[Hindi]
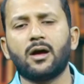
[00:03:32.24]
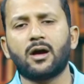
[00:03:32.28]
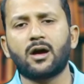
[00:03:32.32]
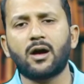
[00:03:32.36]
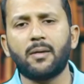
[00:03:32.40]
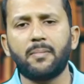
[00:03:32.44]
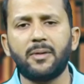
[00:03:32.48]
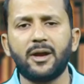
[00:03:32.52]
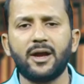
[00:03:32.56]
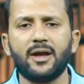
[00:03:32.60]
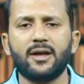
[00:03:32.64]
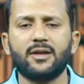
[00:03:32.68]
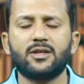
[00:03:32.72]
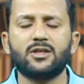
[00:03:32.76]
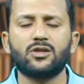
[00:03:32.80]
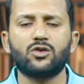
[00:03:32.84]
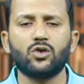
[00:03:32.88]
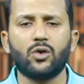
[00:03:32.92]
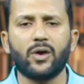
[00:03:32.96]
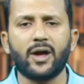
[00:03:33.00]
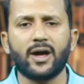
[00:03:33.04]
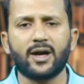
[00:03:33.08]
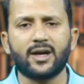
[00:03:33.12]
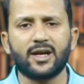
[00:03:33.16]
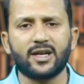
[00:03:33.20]
खबर खबरें
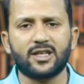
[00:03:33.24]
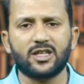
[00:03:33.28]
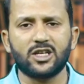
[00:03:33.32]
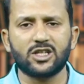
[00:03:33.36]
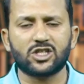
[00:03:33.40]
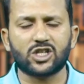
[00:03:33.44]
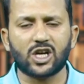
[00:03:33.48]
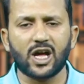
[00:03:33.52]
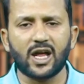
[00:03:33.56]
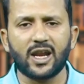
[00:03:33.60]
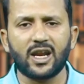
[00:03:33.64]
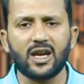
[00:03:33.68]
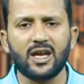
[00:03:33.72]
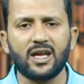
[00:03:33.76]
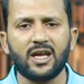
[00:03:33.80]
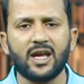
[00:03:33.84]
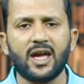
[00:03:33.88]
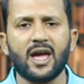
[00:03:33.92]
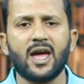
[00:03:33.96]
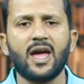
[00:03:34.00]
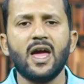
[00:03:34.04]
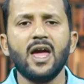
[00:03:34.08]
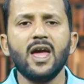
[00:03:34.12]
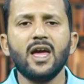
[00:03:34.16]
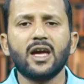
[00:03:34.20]
जो है गर्दिश कर रही
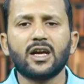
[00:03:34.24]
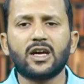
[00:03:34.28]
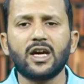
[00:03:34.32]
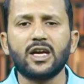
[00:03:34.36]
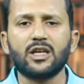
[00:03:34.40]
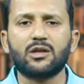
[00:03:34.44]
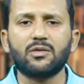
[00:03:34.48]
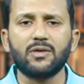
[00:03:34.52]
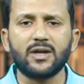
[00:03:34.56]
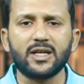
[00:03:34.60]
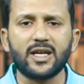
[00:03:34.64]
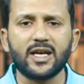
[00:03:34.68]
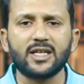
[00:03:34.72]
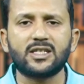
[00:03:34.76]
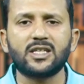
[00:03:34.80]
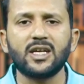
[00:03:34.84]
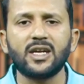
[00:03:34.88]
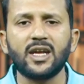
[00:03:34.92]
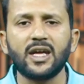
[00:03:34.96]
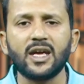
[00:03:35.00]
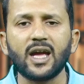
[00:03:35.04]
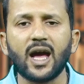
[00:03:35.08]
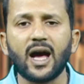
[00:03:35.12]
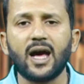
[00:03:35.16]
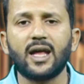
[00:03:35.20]
हैं कि इस वजह से
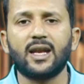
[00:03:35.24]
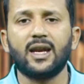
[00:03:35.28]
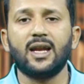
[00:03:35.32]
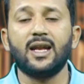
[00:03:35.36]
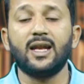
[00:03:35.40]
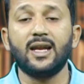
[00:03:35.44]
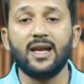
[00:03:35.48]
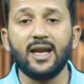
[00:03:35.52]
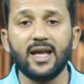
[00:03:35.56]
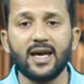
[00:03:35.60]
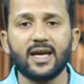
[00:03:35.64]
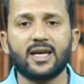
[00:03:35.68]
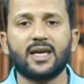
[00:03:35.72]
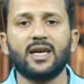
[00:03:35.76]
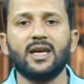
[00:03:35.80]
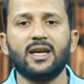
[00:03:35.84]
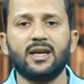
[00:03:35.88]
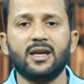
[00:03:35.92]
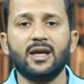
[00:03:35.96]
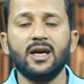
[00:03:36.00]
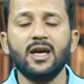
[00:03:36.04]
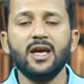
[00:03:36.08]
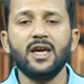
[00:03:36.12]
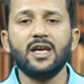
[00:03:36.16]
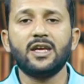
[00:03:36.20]
नहीं आ रहे
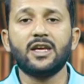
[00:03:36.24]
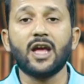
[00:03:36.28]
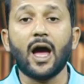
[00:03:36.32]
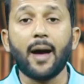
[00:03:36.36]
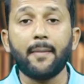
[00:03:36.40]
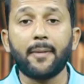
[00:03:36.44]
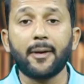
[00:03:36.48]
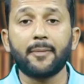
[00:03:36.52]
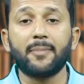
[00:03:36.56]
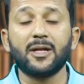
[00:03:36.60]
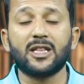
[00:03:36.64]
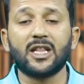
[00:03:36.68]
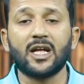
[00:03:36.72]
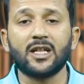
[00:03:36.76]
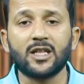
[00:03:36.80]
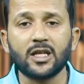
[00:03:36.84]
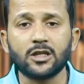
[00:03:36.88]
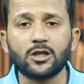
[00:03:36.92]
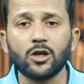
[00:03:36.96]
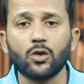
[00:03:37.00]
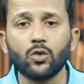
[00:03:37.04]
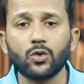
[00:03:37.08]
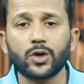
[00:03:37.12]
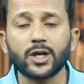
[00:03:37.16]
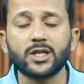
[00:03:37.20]
लेकिन यहाँ पर बताता
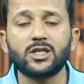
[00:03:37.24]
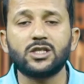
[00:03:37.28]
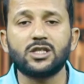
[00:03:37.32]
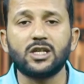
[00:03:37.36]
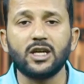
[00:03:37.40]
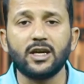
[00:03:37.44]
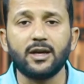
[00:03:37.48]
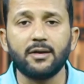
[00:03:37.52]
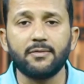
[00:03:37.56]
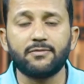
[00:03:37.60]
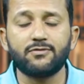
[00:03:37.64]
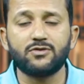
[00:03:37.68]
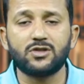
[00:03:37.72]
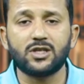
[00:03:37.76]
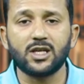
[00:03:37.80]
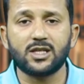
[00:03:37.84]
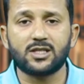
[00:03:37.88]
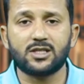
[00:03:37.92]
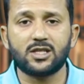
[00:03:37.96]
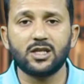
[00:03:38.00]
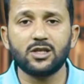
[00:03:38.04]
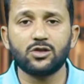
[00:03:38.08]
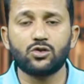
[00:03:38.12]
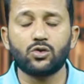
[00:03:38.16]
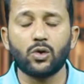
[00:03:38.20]
चलूँ कि चीफ
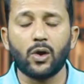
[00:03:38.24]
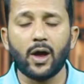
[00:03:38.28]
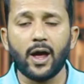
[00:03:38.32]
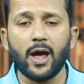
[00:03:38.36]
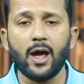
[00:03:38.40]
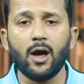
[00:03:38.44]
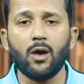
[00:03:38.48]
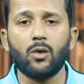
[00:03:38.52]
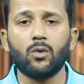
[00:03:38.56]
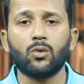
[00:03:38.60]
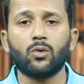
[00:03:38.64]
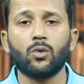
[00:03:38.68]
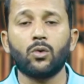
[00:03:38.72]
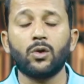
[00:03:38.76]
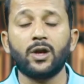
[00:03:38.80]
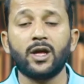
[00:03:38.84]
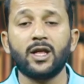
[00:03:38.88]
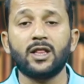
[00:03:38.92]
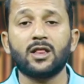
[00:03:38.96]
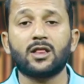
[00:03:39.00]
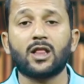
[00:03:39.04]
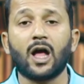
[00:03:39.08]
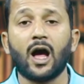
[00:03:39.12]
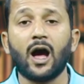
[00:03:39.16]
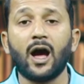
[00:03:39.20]
जस्टिस जो है उन्होंने
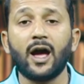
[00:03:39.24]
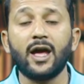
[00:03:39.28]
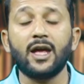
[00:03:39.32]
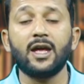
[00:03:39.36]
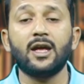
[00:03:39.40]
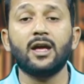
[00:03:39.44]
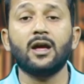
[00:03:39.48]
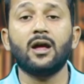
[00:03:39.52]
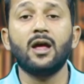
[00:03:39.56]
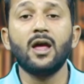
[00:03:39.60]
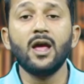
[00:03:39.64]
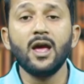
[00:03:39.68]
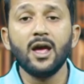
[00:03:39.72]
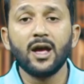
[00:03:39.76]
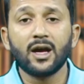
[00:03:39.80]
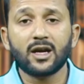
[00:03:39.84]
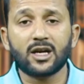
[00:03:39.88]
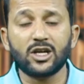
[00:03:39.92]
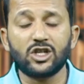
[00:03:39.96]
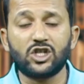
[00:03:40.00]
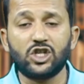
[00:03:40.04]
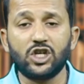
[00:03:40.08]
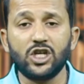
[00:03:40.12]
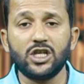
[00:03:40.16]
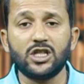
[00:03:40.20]
इंतहाई
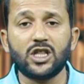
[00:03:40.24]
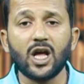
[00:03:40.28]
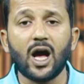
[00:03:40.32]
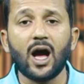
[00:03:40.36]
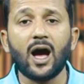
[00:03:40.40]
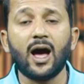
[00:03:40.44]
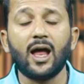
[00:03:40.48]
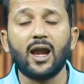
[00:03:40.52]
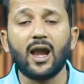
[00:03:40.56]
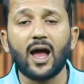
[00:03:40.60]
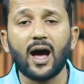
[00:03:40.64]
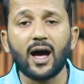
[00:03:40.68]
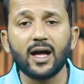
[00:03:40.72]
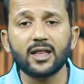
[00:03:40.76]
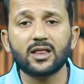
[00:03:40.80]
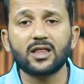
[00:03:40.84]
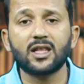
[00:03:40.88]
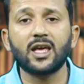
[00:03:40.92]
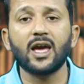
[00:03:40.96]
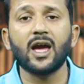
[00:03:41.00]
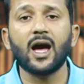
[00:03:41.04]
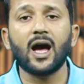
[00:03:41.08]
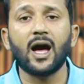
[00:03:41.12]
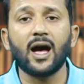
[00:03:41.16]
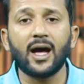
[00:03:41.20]
कशीदा हालात
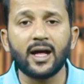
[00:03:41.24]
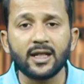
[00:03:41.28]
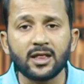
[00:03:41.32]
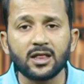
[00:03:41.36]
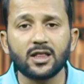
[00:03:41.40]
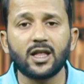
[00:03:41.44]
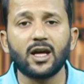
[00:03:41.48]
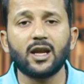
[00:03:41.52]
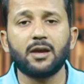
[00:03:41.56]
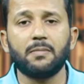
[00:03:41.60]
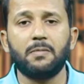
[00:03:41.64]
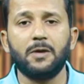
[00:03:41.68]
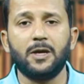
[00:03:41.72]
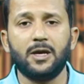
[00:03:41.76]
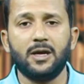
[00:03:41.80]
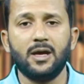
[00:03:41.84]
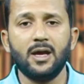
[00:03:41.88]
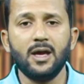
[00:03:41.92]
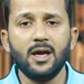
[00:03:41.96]
के अंदर भी